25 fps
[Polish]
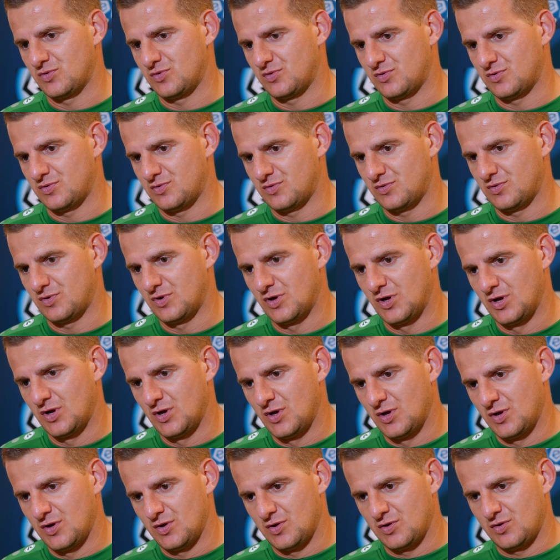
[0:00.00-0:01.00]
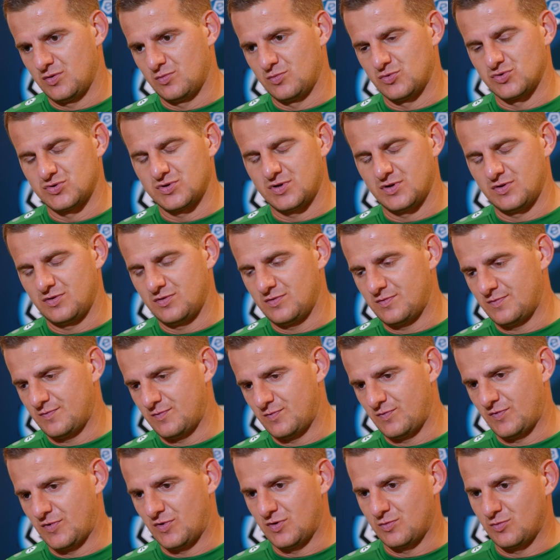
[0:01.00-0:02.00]
to, to można
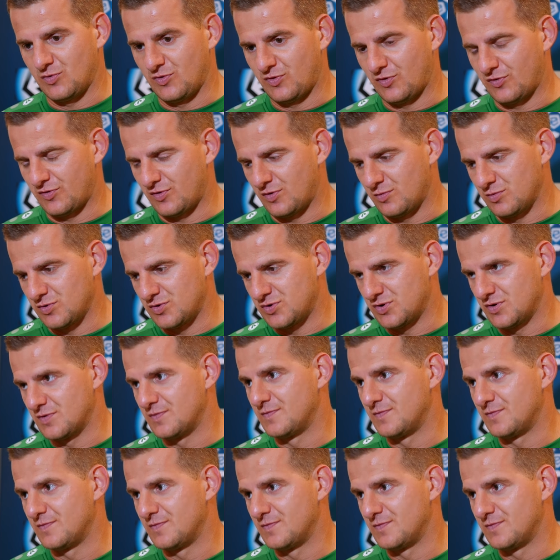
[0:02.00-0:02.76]
wiadomo co zrobić.